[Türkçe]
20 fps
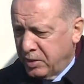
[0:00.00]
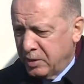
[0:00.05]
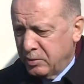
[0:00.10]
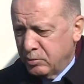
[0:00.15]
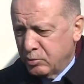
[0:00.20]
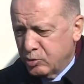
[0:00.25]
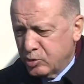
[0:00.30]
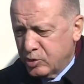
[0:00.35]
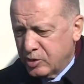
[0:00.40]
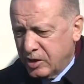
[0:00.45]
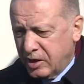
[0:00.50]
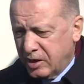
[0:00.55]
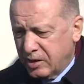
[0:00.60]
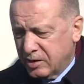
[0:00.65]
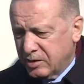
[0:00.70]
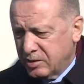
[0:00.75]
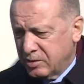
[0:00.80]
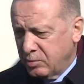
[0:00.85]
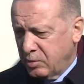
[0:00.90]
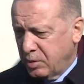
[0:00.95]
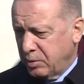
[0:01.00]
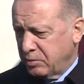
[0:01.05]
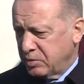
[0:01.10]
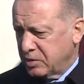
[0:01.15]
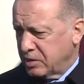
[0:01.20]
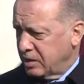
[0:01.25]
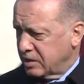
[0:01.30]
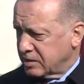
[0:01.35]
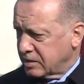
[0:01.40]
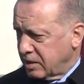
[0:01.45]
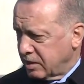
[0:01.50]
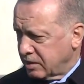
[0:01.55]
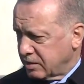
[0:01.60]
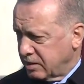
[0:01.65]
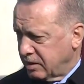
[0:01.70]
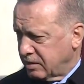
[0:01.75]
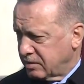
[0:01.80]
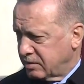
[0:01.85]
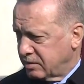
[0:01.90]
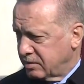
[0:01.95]
Benim bu ziyaretim hem bir
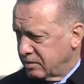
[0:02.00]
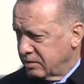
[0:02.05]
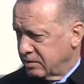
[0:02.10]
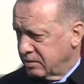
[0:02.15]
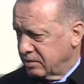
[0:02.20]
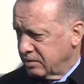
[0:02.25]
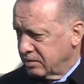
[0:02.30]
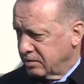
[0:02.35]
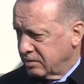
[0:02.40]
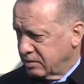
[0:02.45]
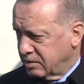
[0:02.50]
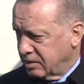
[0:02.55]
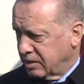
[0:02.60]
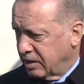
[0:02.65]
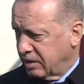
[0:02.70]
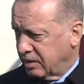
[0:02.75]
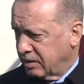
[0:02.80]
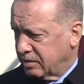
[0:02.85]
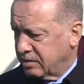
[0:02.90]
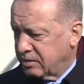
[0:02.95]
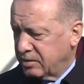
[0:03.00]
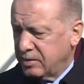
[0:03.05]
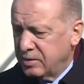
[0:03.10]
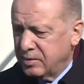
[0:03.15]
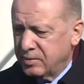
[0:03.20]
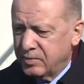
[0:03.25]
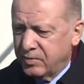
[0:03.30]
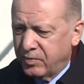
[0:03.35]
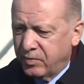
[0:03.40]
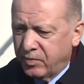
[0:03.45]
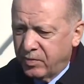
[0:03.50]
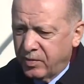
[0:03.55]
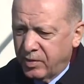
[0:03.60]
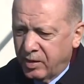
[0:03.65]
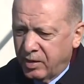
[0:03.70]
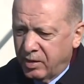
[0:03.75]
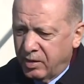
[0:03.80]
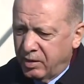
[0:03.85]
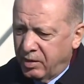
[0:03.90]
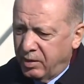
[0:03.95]
nezaket ziyareti
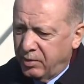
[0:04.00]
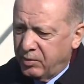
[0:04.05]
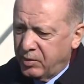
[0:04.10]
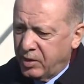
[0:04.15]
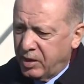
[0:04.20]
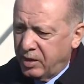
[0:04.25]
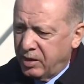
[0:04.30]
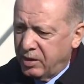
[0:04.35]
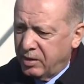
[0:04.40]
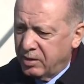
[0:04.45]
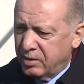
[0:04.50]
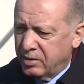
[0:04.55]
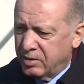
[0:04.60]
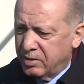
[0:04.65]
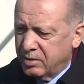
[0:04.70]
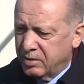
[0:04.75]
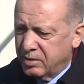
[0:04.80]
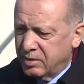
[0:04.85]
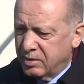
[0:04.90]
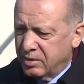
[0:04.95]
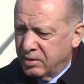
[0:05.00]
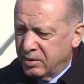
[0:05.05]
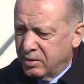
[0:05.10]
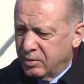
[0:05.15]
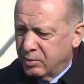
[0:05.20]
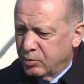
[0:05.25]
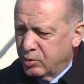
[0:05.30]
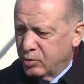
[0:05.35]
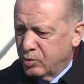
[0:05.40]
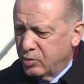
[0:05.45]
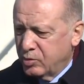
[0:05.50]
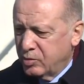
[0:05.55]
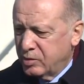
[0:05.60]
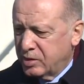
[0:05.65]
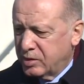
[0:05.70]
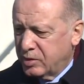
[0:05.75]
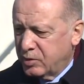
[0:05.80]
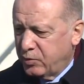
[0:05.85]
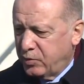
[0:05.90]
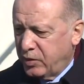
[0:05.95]
hem de bu
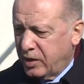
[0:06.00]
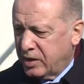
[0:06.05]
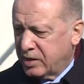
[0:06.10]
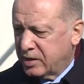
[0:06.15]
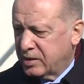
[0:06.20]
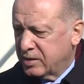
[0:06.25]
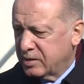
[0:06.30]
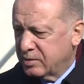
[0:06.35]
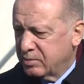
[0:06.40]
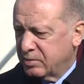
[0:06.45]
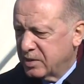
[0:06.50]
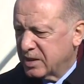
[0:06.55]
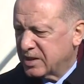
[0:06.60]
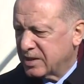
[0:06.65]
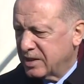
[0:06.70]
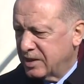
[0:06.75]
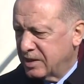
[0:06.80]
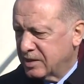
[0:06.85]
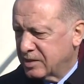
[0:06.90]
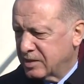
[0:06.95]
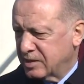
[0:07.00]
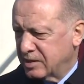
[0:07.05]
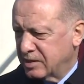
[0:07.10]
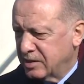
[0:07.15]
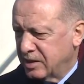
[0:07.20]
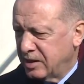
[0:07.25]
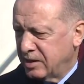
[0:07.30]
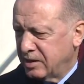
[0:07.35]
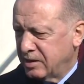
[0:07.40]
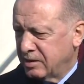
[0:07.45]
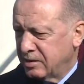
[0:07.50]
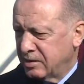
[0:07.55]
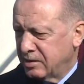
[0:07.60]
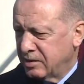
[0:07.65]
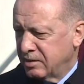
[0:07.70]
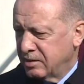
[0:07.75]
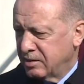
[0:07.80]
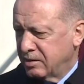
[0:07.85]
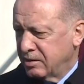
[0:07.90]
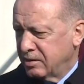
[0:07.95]
ittifak meselesinde
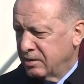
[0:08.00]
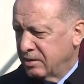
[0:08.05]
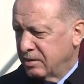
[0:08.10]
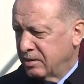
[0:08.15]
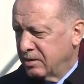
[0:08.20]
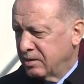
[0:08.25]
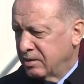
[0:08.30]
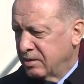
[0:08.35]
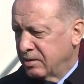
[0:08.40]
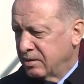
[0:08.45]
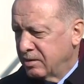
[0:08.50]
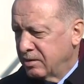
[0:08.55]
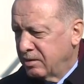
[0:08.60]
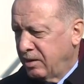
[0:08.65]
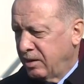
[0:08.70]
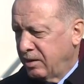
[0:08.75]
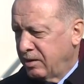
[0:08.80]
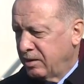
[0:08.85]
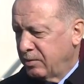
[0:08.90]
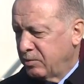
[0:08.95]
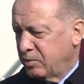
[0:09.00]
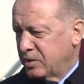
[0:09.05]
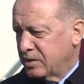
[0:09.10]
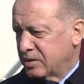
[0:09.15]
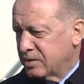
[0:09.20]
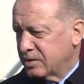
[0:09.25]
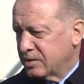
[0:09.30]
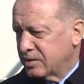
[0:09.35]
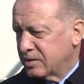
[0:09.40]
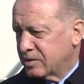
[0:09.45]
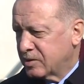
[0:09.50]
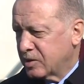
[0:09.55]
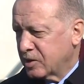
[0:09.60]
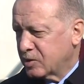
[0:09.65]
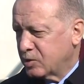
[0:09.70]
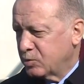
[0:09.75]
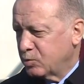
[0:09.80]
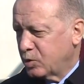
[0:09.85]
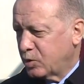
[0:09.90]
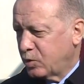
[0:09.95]
yani bir
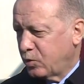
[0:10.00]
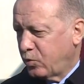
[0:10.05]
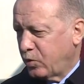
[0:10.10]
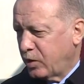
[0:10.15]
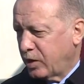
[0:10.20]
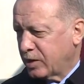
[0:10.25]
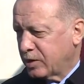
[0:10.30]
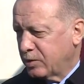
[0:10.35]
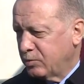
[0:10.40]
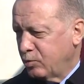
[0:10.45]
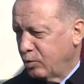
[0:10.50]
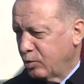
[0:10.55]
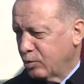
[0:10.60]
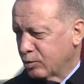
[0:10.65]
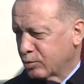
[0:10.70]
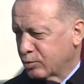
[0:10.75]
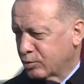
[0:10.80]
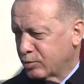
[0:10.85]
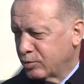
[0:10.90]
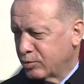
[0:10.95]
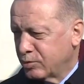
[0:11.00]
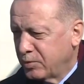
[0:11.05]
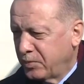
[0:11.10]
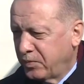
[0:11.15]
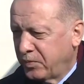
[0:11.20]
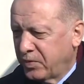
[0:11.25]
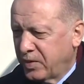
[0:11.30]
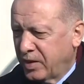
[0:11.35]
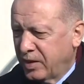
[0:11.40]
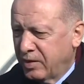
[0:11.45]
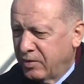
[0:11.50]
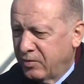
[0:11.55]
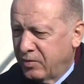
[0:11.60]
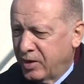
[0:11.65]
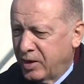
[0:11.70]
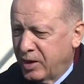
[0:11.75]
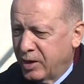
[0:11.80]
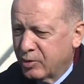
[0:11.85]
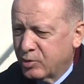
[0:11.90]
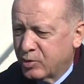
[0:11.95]
seçim ittifakı mı olur
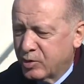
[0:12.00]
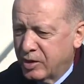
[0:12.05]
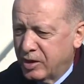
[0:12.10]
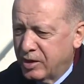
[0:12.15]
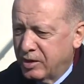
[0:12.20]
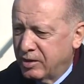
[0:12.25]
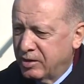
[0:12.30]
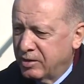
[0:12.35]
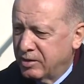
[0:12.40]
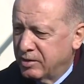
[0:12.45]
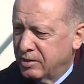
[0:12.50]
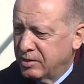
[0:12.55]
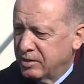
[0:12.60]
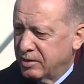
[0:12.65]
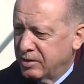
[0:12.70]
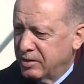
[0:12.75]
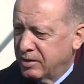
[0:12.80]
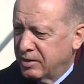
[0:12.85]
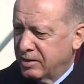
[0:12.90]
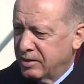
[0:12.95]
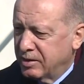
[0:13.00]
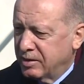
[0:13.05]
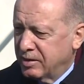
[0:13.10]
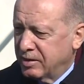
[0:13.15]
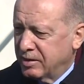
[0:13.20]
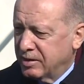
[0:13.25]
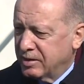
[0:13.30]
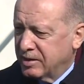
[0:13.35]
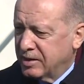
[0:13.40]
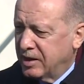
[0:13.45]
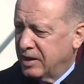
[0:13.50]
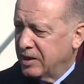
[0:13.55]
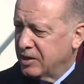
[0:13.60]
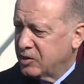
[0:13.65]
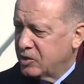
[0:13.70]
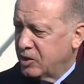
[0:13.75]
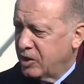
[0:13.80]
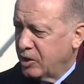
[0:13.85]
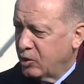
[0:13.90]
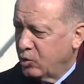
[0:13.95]
veyahut da
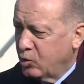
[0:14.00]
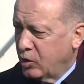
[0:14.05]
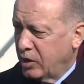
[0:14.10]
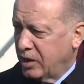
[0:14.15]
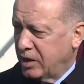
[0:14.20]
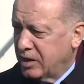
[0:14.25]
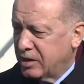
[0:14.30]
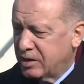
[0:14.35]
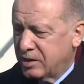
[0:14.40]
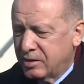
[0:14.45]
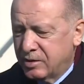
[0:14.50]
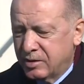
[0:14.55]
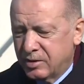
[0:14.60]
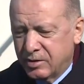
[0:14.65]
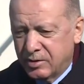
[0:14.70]
geleceğe yönelik